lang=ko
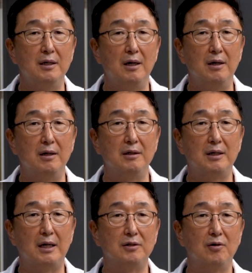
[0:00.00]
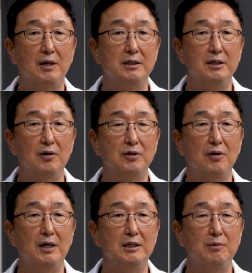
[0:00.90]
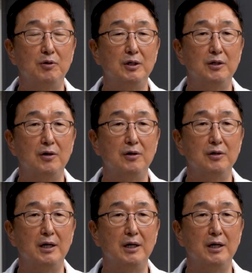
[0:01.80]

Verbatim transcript: 아, 다섯 가지 여섯 가지 모니터를